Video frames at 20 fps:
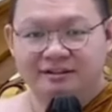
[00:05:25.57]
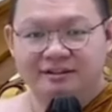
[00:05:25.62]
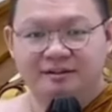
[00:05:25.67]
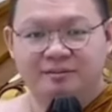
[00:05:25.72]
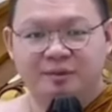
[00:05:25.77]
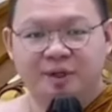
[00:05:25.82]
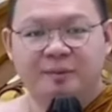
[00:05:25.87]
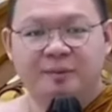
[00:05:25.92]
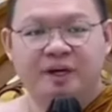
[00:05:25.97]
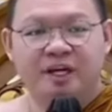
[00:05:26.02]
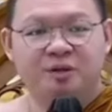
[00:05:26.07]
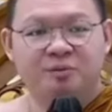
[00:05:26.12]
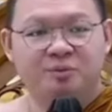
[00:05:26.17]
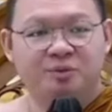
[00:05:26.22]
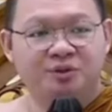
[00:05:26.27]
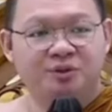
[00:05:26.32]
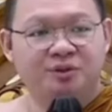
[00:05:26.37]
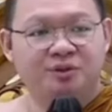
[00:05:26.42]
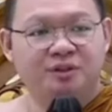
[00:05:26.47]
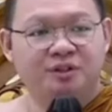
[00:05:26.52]
Bapak
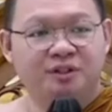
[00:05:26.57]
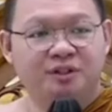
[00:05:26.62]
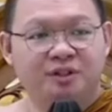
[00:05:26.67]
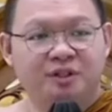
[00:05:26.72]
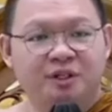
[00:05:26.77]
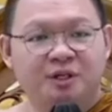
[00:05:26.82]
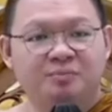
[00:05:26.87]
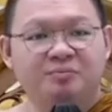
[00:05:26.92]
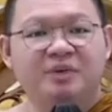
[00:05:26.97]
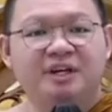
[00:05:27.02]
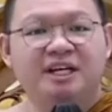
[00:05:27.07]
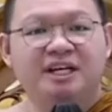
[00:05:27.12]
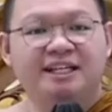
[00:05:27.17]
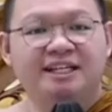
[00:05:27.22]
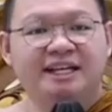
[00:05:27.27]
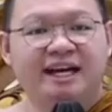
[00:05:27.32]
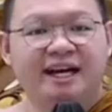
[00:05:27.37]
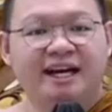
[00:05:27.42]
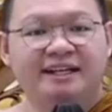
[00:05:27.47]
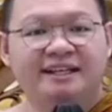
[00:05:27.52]
Ibu,
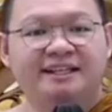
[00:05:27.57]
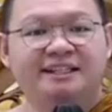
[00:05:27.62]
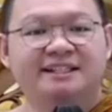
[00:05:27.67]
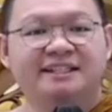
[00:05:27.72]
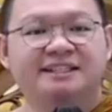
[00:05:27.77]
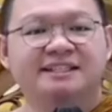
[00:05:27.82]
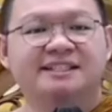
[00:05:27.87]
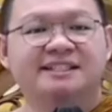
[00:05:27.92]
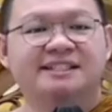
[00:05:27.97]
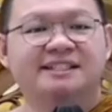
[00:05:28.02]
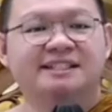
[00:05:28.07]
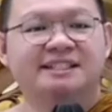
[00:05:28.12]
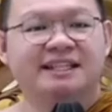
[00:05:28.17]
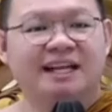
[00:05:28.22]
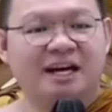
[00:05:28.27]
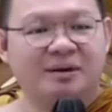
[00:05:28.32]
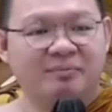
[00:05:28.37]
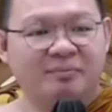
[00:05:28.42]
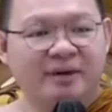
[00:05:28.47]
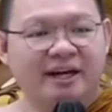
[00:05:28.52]
melihat
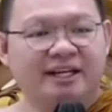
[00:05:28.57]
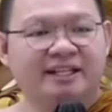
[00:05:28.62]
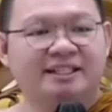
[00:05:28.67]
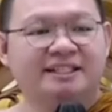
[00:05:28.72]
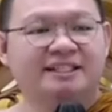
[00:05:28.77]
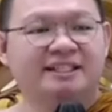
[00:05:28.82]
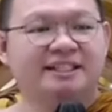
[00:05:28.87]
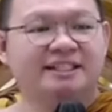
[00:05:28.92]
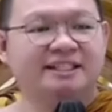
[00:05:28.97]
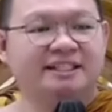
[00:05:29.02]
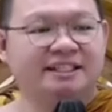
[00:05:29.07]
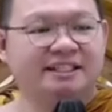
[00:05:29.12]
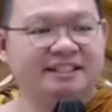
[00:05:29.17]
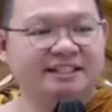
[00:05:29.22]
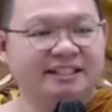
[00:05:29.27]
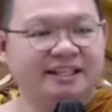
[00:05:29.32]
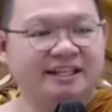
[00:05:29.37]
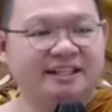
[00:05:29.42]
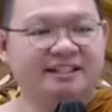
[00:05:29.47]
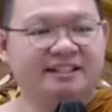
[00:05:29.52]
keseraman,
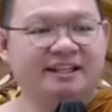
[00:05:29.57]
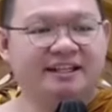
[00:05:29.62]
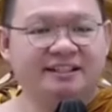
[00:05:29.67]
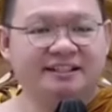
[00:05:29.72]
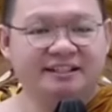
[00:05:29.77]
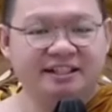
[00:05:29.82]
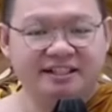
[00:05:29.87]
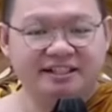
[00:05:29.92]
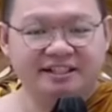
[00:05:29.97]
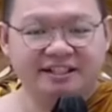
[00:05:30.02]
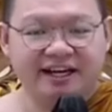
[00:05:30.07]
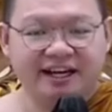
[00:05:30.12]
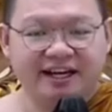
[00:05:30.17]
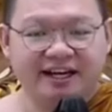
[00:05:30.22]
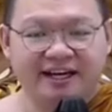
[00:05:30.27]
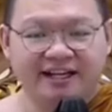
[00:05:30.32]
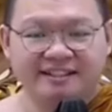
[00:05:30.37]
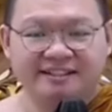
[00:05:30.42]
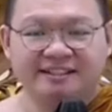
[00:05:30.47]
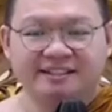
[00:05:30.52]
kengerian dari
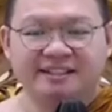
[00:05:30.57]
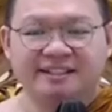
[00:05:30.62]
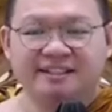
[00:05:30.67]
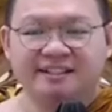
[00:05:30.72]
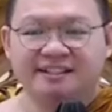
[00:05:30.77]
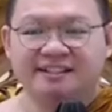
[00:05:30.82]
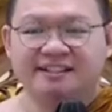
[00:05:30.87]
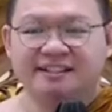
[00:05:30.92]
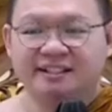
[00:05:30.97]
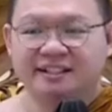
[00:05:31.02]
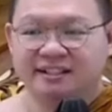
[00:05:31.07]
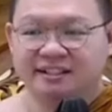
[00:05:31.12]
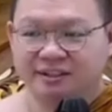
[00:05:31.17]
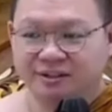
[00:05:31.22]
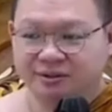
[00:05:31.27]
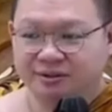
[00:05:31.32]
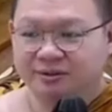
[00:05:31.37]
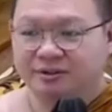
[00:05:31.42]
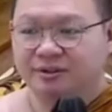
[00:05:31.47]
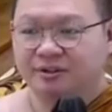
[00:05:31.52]
tindakan sekecil
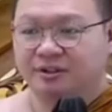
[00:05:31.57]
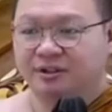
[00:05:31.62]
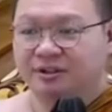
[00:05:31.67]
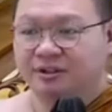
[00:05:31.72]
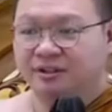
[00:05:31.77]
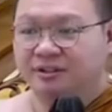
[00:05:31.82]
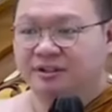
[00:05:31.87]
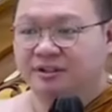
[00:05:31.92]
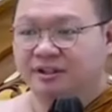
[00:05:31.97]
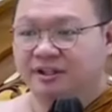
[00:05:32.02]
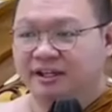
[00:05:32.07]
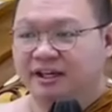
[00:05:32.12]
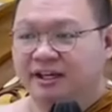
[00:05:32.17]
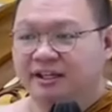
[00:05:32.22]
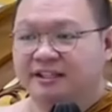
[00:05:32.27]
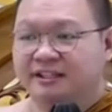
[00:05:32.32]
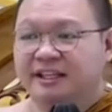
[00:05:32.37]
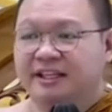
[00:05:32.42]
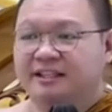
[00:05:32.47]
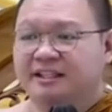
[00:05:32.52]
itu, ya
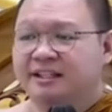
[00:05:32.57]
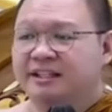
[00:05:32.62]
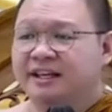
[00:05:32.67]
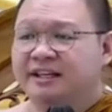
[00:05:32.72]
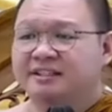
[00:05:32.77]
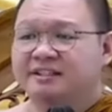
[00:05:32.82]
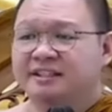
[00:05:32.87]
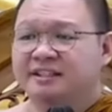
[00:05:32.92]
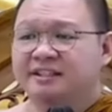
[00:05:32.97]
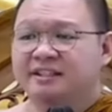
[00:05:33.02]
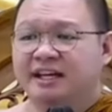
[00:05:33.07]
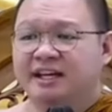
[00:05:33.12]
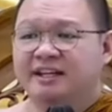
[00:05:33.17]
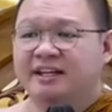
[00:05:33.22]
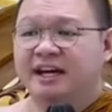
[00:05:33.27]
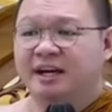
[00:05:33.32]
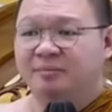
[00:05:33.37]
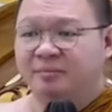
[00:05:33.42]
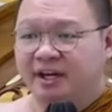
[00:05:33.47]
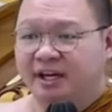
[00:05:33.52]
kita tidak cerita
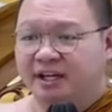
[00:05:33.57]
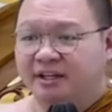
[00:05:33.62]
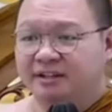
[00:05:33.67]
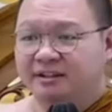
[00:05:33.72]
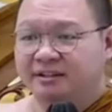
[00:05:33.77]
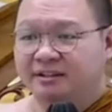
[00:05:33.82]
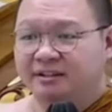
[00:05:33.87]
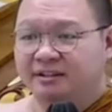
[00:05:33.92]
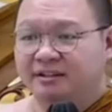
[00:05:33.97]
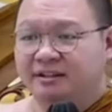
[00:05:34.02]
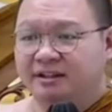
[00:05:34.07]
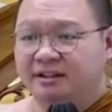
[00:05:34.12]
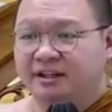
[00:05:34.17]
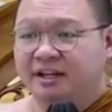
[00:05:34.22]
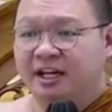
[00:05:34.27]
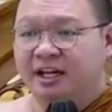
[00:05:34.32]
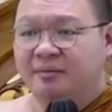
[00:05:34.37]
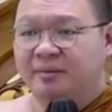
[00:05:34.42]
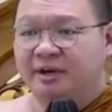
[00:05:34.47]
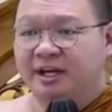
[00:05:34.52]
damah
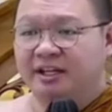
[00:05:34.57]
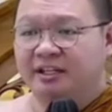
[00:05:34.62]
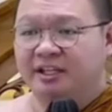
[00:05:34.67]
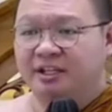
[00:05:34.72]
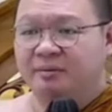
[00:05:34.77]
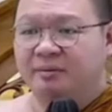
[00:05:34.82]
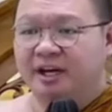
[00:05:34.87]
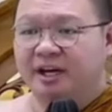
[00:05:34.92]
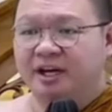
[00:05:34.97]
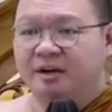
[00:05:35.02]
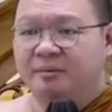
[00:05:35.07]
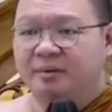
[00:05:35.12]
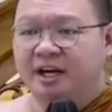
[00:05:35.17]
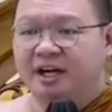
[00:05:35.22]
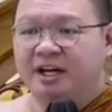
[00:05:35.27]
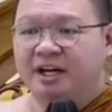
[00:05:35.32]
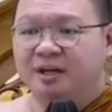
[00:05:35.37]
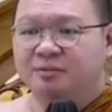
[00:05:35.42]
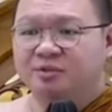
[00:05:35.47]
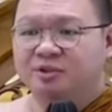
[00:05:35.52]
dalam hal ini. Bagaimana
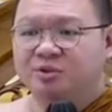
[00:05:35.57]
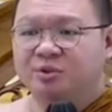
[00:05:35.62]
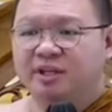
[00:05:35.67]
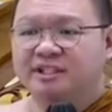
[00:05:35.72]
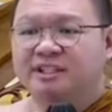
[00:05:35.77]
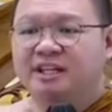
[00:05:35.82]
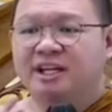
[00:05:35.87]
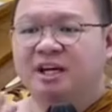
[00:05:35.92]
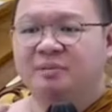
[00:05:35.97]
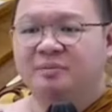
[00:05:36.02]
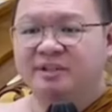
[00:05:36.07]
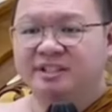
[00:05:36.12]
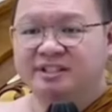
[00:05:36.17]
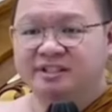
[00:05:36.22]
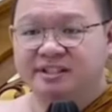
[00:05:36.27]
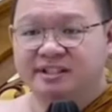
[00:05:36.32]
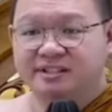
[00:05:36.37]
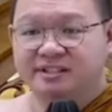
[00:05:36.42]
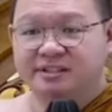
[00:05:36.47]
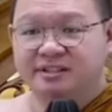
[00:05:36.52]
dalam suasana
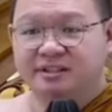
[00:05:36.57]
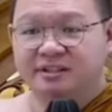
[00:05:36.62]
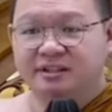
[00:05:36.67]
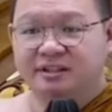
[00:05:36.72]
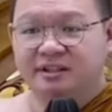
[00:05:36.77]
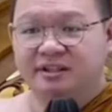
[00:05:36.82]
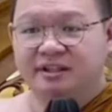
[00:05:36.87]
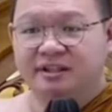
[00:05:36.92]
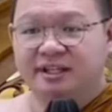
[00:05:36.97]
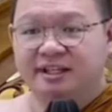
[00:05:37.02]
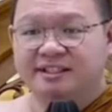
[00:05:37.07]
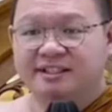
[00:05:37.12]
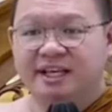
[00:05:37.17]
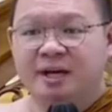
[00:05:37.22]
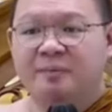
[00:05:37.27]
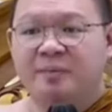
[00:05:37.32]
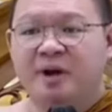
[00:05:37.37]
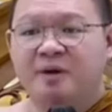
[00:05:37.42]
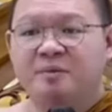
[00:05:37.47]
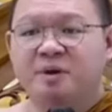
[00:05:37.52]
bisnis? Ya
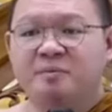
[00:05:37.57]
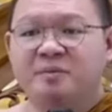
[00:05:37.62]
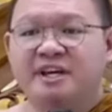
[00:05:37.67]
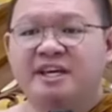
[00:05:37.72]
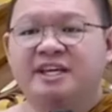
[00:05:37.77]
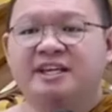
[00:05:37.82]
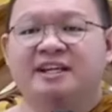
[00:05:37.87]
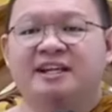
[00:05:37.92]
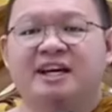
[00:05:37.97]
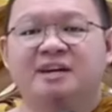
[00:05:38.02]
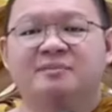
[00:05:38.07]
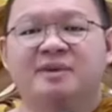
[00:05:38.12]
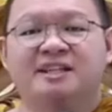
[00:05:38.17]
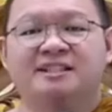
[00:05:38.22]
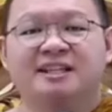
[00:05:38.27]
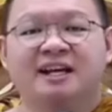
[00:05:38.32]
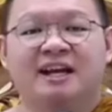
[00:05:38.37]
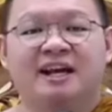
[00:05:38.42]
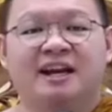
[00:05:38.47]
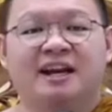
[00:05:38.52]
siapa yang memikirkan
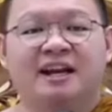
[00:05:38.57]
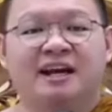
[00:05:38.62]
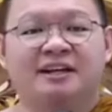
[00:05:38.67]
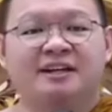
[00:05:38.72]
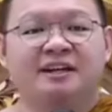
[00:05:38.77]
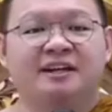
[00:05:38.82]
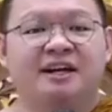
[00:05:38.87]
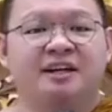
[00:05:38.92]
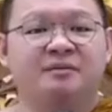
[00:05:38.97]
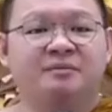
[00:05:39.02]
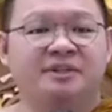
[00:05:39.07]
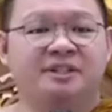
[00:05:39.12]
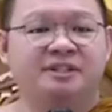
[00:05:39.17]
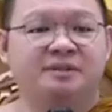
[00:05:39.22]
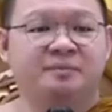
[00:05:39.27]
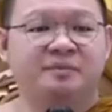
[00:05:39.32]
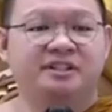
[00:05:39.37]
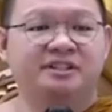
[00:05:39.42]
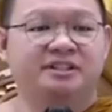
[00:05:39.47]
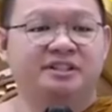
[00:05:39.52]
masalah lalat dengan
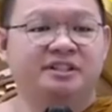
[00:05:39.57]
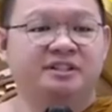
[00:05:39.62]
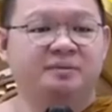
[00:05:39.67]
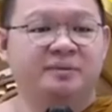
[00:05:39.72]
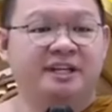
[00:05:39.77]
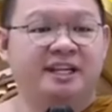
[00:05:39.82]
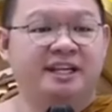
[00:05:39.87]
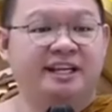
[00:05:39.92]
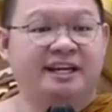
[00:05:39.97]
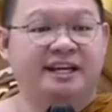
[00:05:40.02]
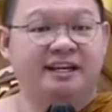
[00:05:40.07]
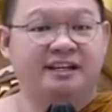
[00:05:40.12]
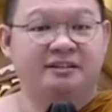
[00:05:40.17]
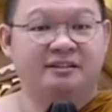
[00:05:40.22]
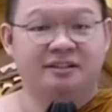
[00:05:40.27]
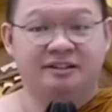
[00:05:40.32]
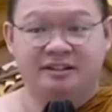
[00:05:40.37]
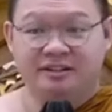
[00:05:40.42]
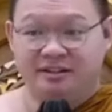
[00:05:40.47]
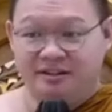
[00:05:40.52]
bisnis miliaran?
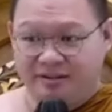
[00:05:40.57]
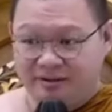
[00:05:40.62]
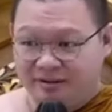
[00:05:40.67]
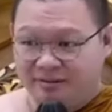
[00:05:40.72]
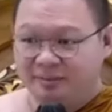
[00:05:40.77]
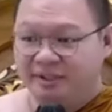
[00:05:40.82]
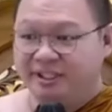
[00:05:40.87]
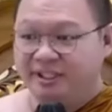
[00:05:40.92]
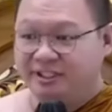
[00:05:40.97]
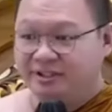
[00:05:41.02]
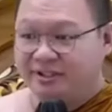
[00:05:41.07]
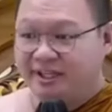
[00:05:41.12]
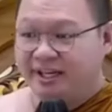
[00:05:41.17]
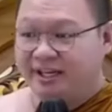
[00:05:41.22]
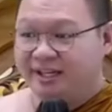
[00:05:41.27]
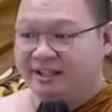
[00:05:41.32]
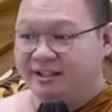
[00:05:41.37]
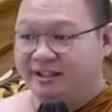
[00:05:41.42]
Begitu ya.